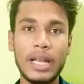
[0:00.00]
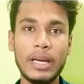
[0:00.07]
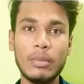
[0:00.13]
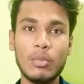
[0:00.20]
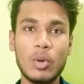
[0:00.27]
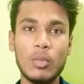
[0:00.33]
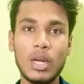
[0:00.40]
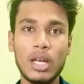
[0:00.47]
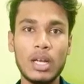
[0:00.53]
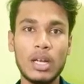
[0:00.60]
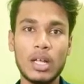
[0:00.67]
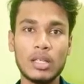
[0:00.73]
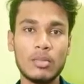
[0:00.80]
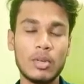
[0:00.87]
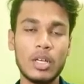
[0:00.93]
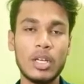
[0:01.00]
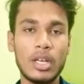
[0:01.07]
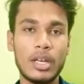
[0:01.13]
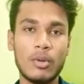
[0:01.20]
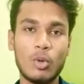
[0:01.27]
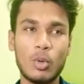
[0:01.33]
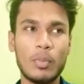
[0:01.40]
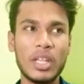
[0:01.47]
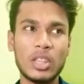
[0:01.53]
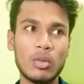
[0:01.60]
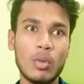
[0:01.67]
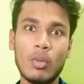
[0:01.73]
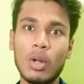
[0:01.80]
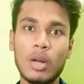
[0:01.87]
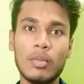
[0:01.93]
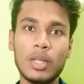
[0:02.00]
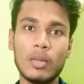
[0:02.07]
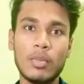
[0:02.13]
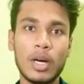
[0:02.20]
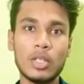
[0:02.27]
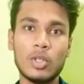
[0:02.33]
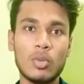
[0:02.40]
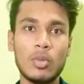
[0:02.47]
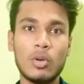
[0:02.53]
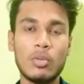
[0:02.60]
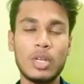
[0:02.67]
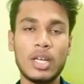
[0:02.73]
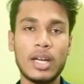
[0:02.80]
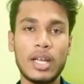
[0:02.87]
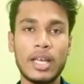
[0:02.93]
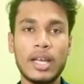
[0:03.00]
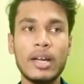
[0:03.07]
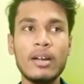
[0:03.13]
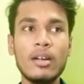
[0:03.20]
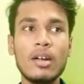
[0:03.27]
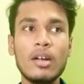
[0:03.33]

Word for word: டென் மொபைல் அந்த மாதிரி ஒரு பத்து மொபைலை பற்றி பார்த்துருப்போம் அப்படின்னு நினைக்கிறேன்